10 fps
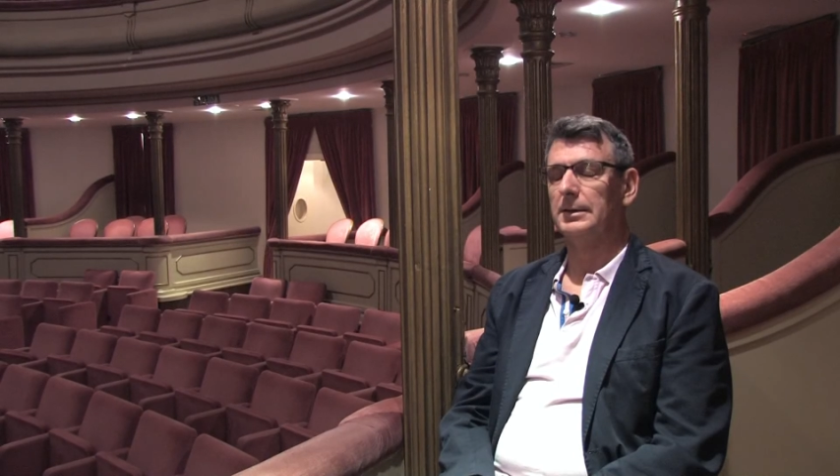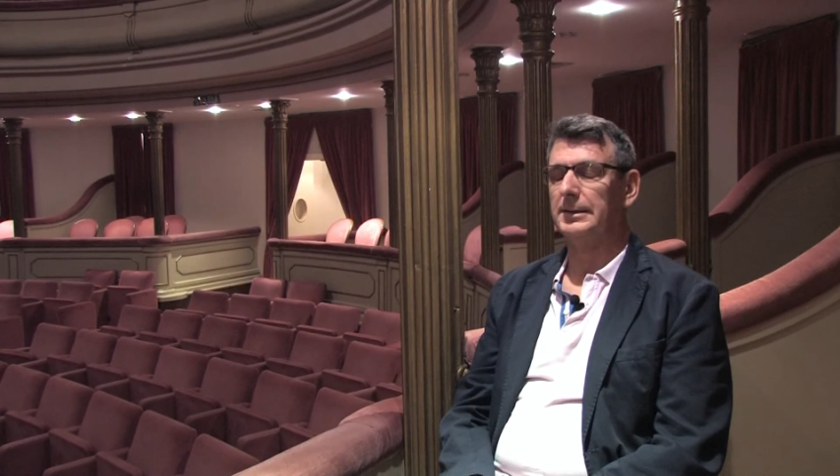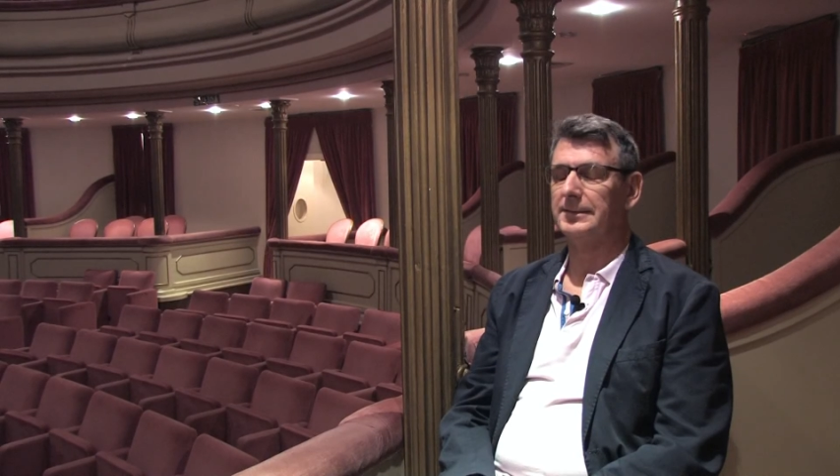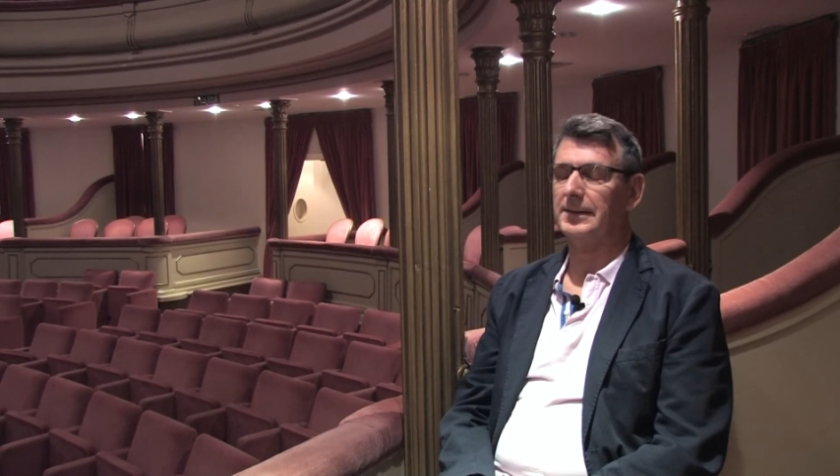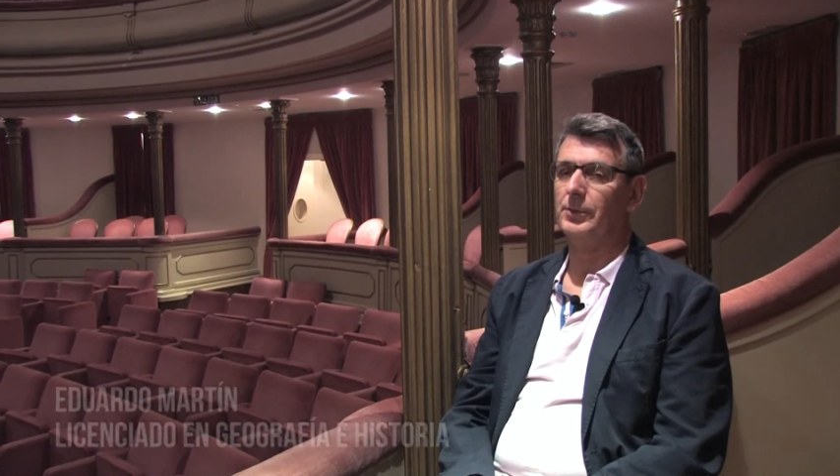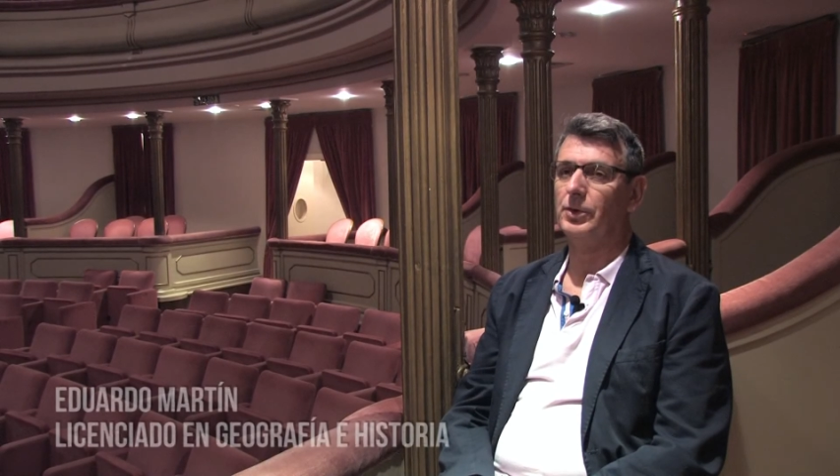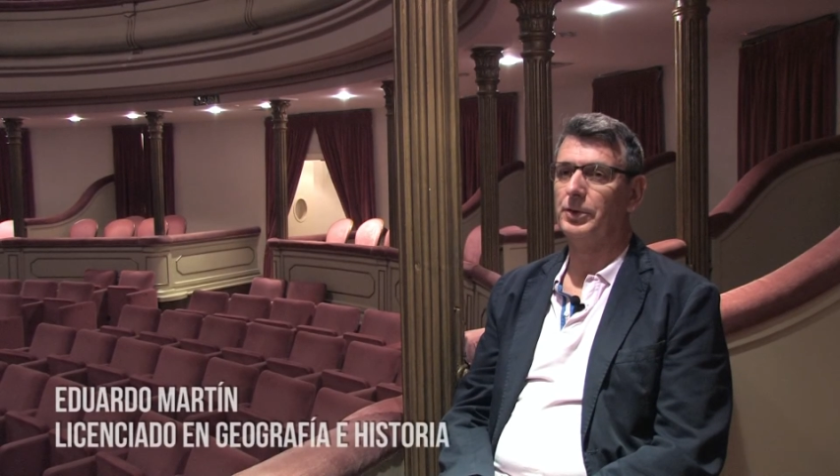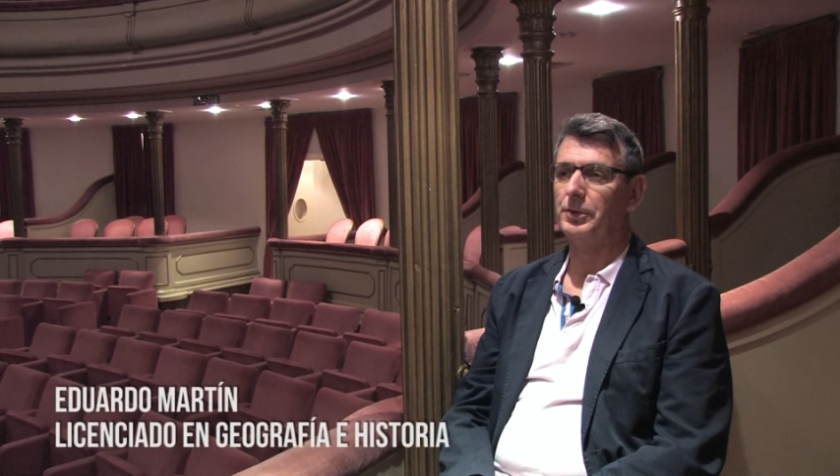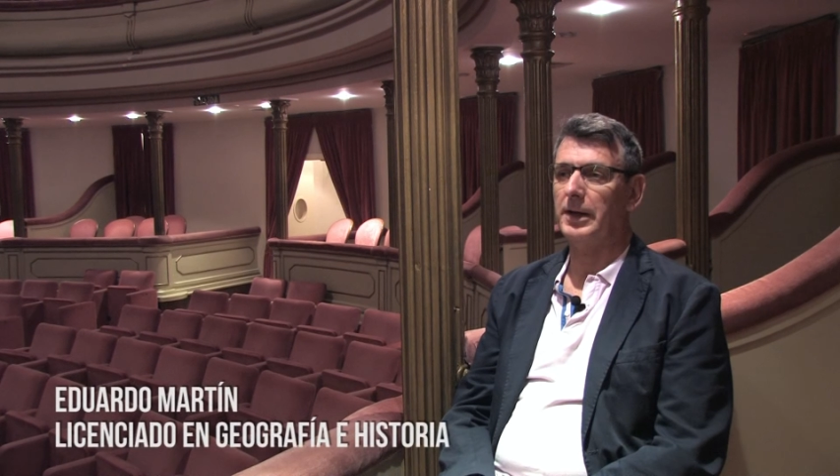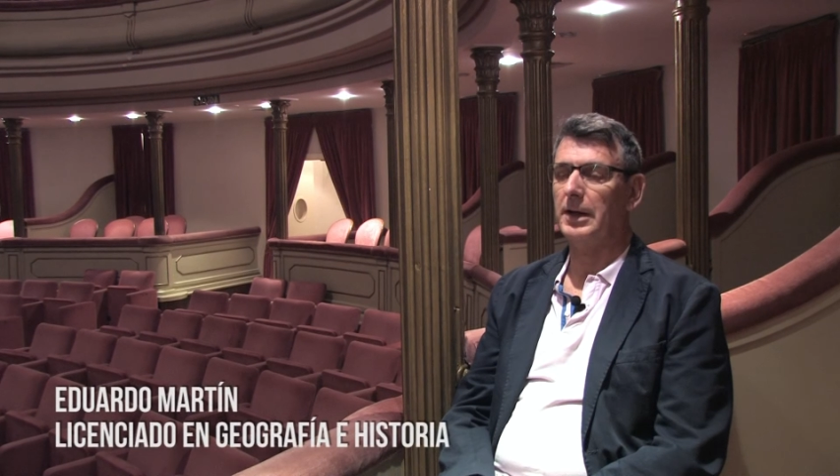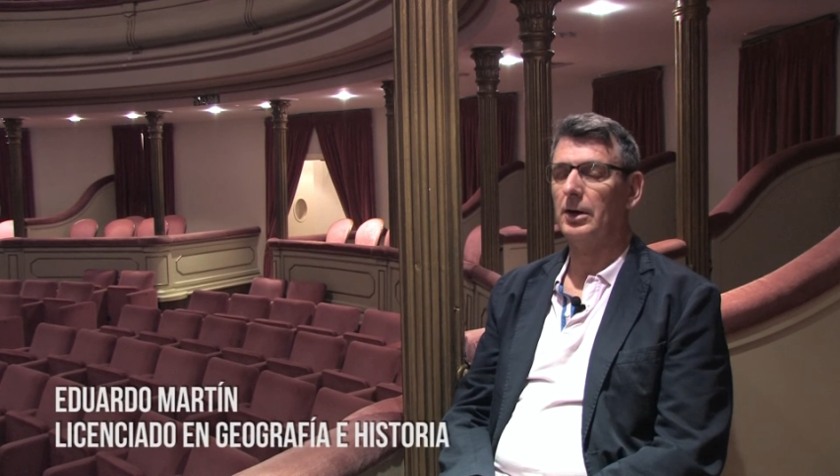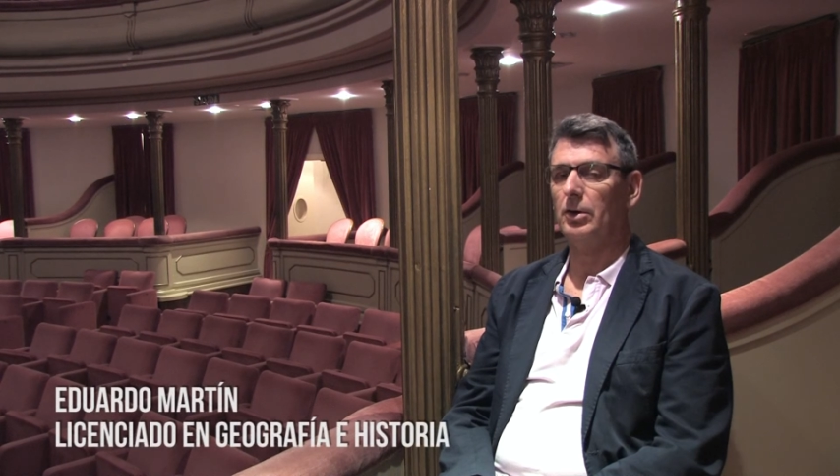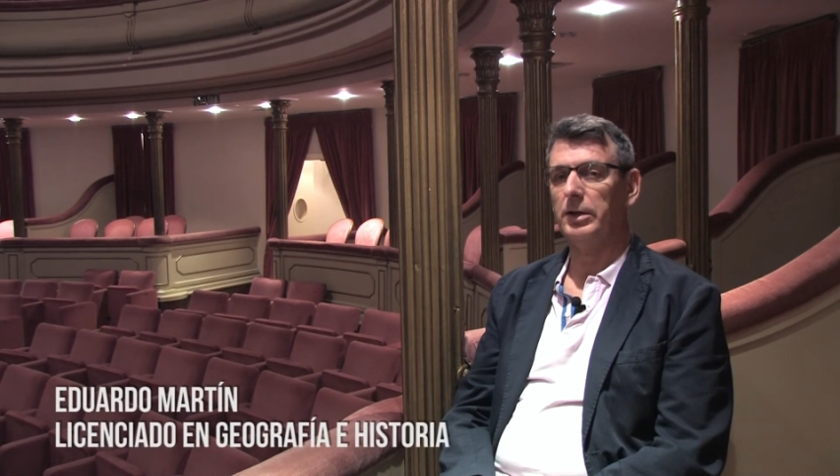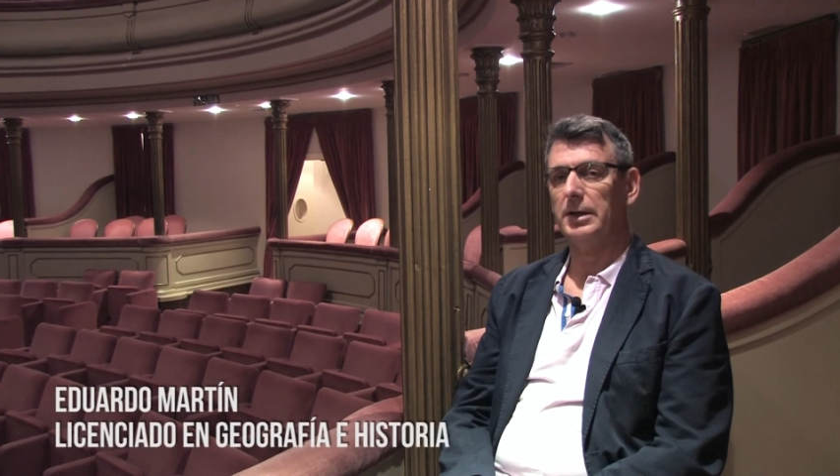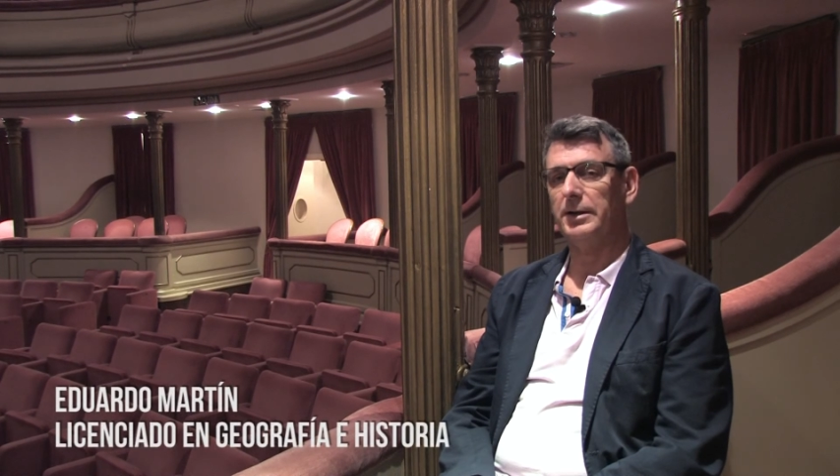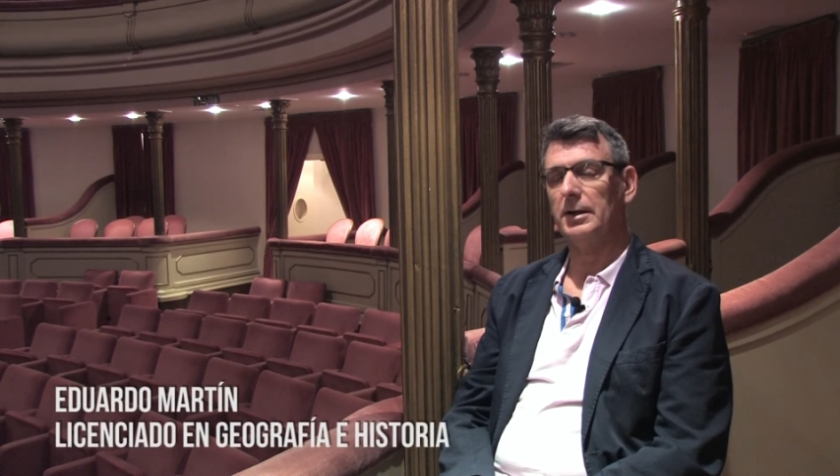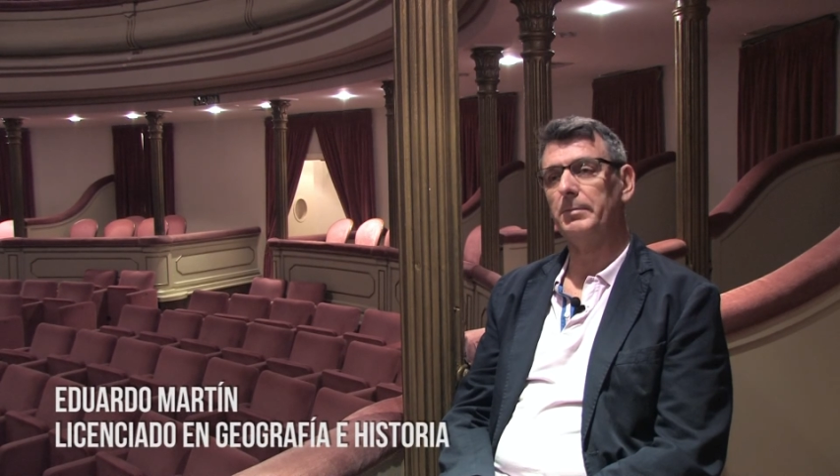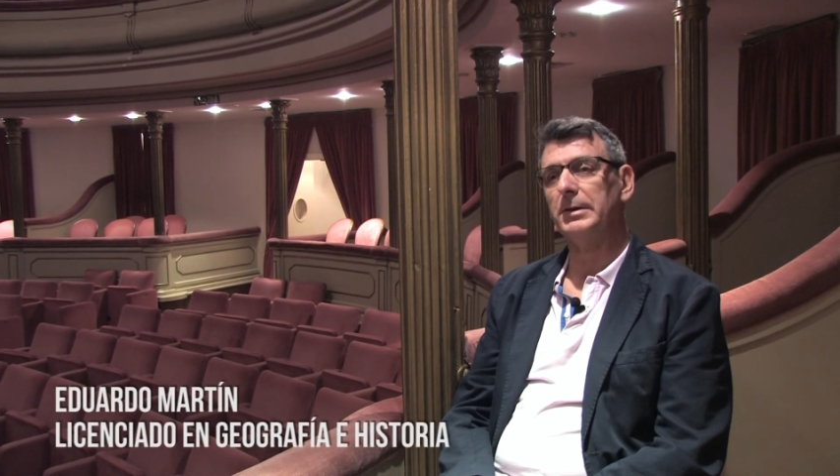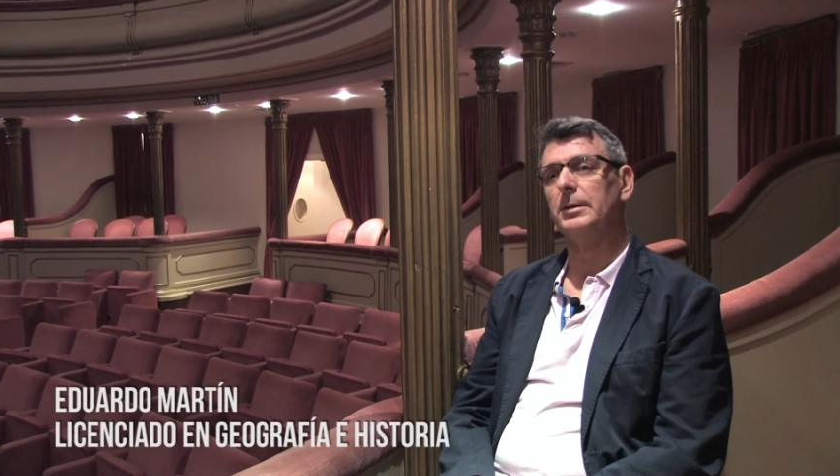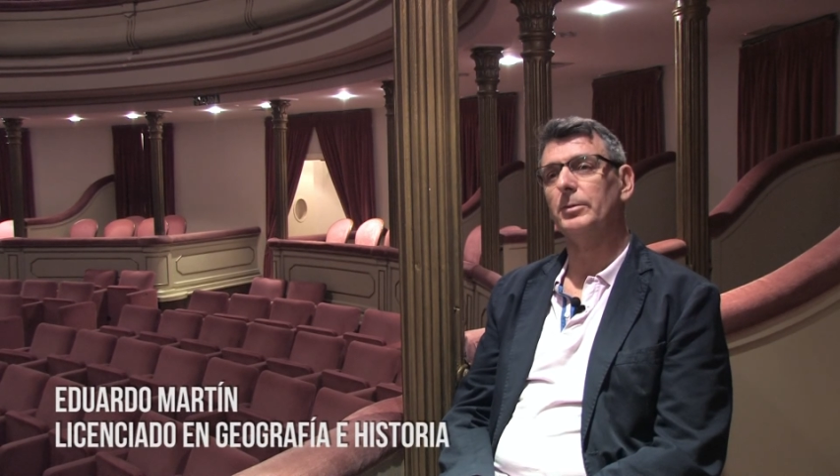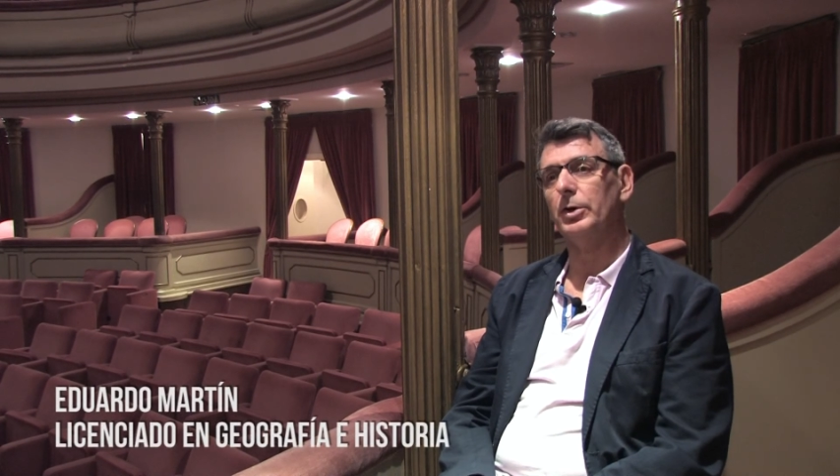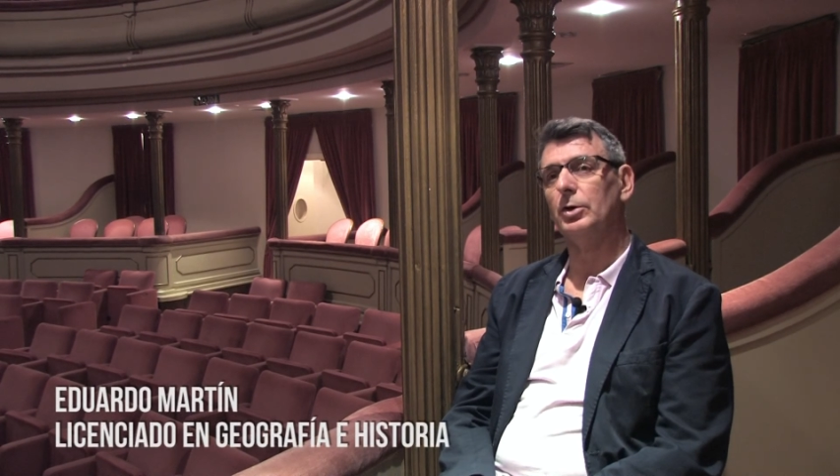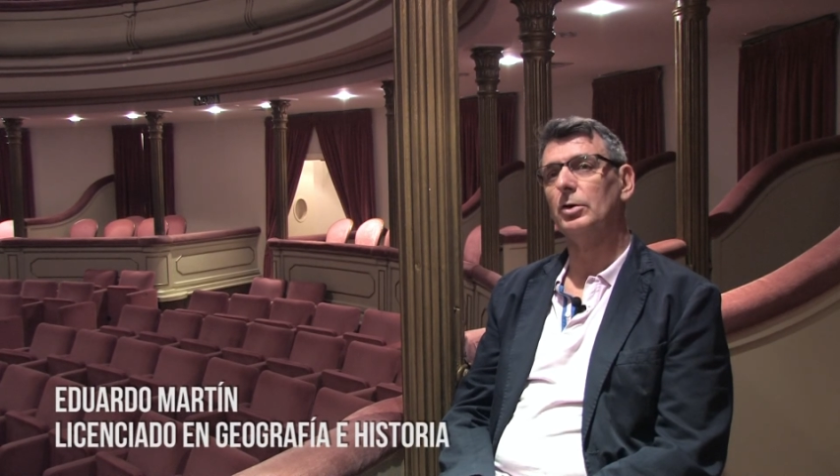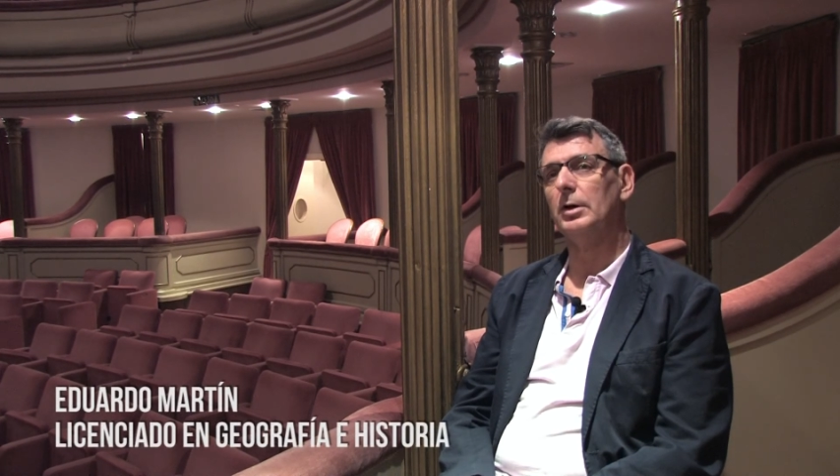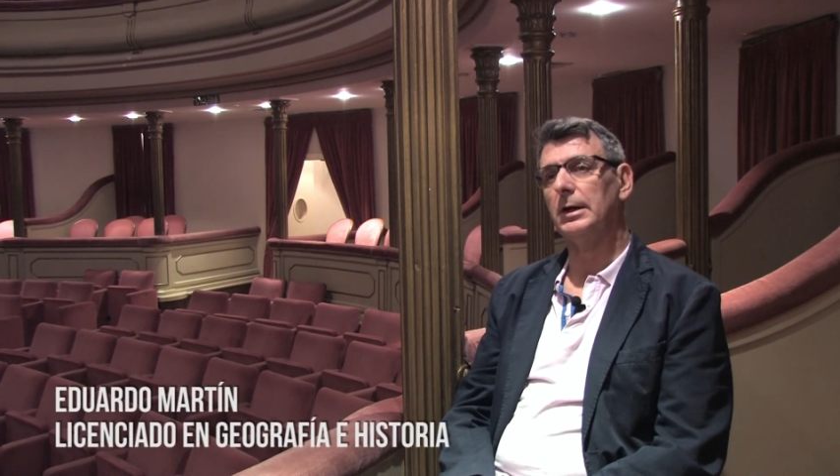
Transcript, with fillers: Estamos en una de las joyas del patrimonio